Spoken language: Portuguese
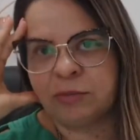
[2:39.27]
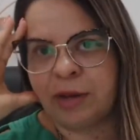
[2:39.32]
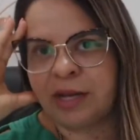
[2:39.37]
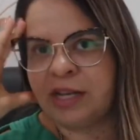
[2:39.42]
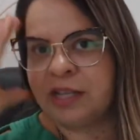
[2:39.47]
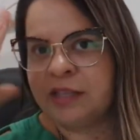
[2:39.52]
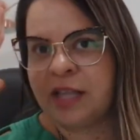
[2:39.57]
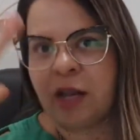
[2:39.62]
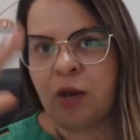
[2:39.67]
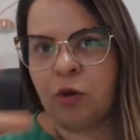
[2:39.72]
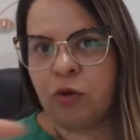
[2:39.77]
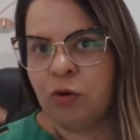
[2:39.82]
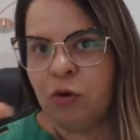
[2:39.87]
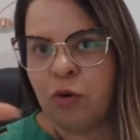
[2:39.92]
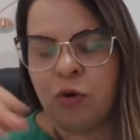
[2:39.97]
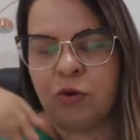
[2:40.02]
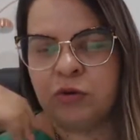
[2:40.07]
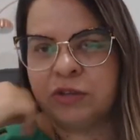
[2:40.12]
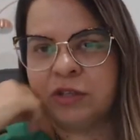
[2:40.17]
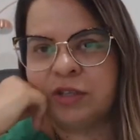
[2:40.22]
o marido dá logo
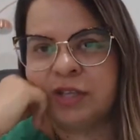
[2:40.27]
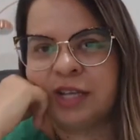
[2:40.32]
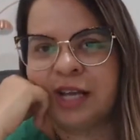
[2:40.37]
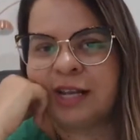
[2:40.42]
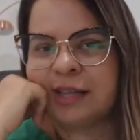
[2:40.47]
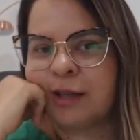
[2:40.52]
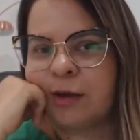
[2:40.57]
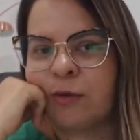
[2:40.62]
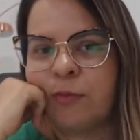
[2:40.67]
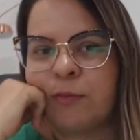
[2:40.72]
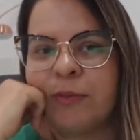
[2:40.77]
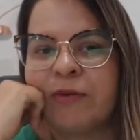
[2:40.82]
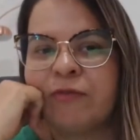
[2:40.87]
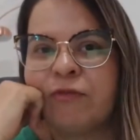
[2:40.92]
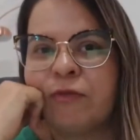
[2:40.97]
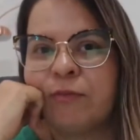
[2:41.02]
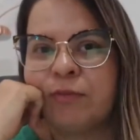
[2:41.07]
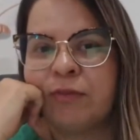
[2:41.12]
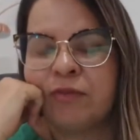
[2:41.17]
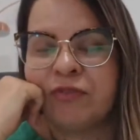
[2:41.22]
conta de que ela está com um
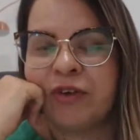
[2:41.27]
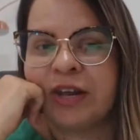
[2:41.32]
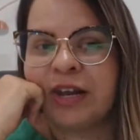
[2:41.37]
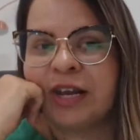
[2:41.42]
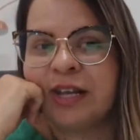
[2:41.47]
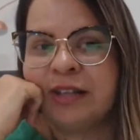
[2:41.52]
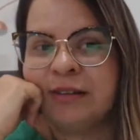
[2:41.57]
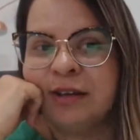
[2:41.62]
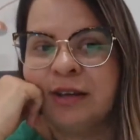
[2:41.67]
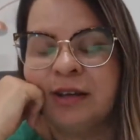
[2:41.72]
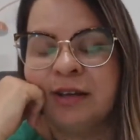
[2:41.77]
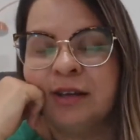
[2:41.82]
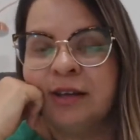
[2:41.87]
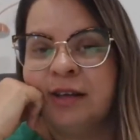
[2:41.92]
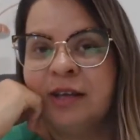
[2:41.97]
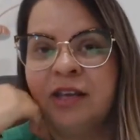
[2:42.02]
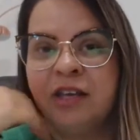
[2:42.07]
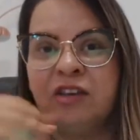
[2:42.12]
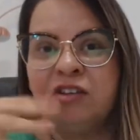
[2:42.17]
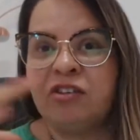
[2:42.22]
perfume diferente
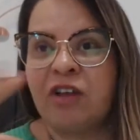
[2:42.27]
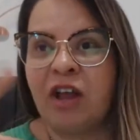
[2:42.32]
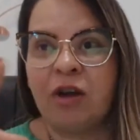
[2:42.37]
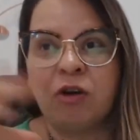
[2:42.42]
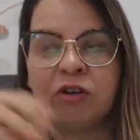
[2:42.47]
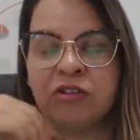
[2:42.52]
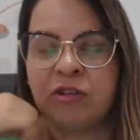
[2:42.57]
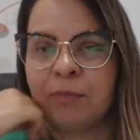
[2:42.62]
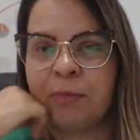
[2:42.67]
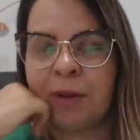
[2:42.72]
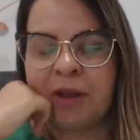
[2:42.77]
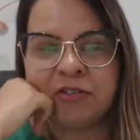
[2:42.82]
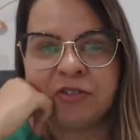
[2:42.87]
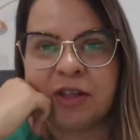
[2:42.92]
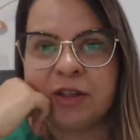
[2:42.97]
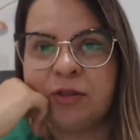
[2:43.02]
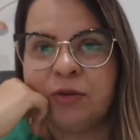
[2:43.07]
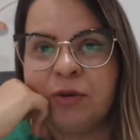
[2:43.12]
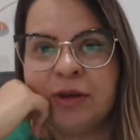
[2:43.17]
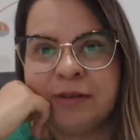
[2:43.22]
e já gosta
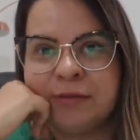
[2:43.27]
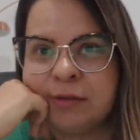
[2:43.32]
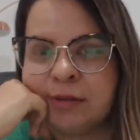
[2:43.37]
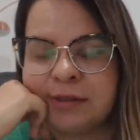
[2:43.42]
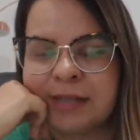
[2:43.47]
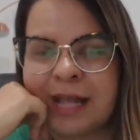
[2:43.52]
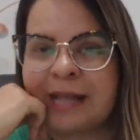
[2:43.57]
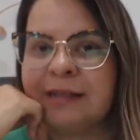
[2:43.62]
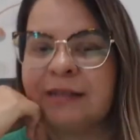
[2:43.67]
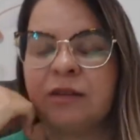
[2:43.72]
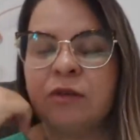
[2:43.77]
bastante do resultado.